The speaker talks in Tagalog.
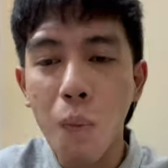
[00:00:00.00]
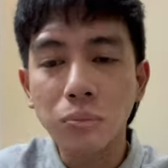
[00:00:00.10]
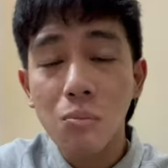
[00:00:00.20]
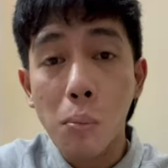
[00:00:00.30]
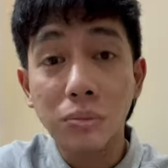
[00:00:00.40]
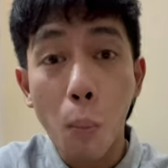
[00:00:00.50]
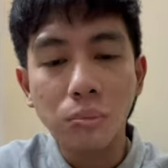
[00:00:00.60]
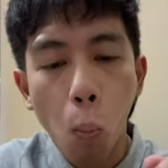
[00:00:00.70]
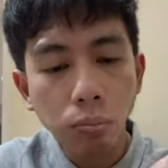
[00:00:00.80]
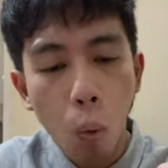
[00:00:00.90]
na hindi ko
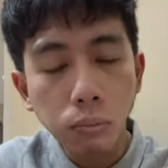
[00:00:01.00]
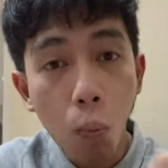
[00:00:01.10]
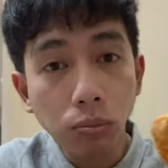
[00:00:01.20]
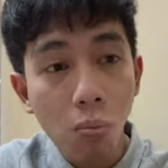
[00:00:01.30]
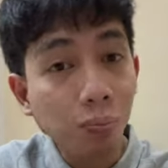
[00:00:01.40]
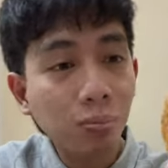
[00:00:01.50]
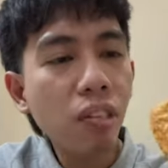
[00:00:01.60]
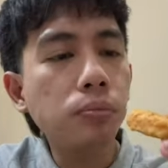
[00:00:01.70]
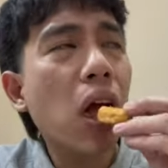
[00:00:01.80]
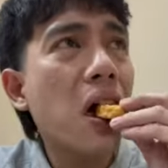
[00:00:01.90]
trip. Yung ranch sauce
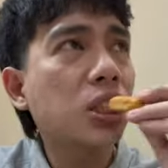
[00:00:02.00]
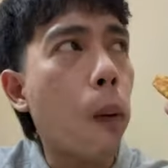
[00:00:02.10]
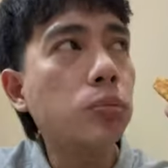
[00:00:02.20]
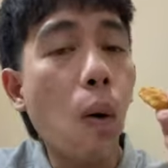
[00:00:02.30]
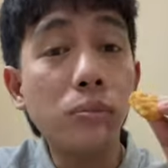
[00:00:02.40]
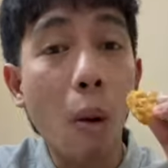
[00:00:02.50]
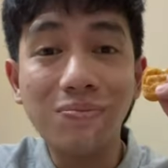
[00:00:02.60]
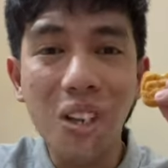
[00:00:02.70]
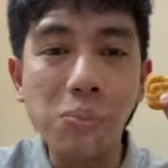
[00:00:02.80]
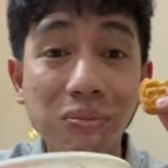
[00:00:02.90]
kaya, hmm, mas
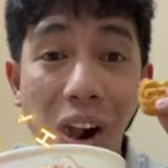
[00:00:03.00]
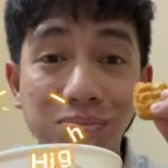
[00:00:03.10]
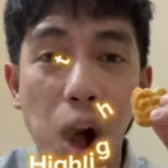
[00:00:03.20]
masarap po ng